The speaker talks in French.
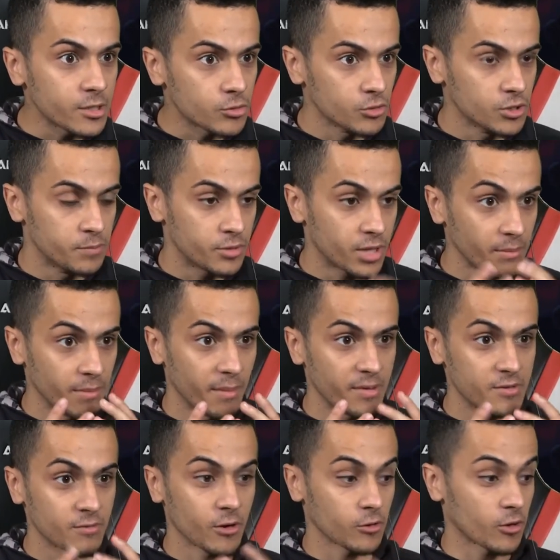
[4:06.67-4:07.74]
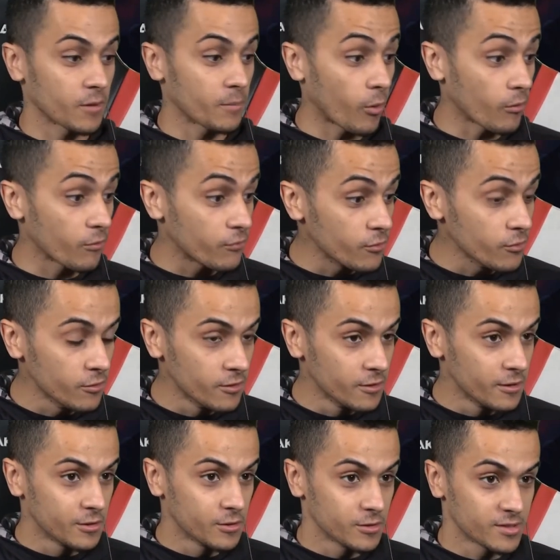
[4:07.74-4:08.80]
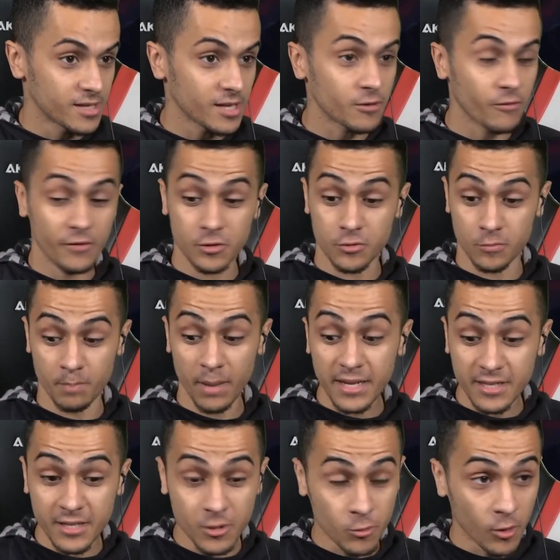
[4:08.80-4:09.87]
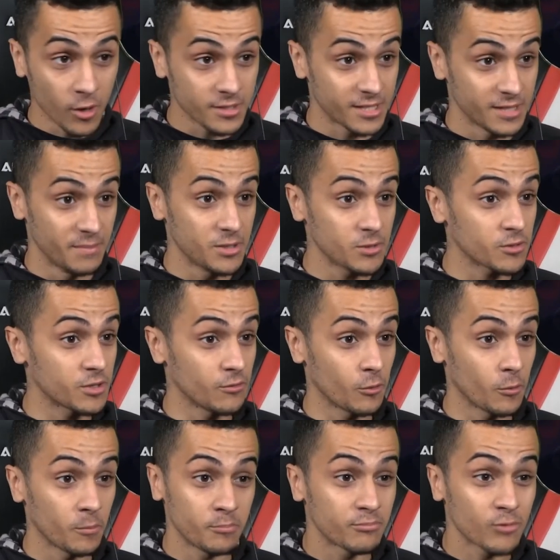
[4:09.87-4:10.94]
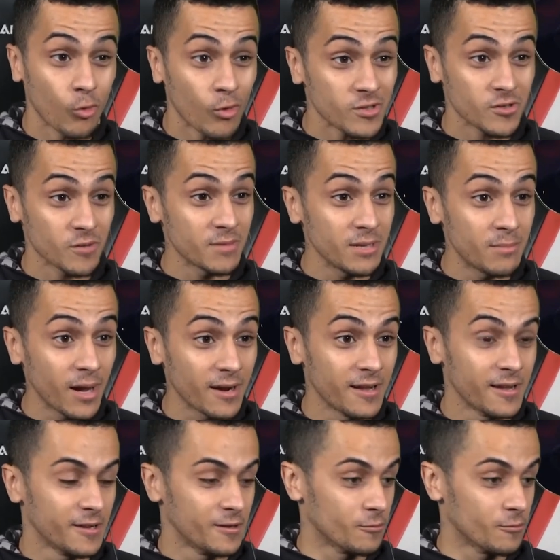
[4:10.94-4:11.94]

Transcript: Tu dis, putain, mais ma maison, elle est en train de prendre feu ça qu'en fait tu paniques quoi. C'est une maison qui vaut 300 000 balles.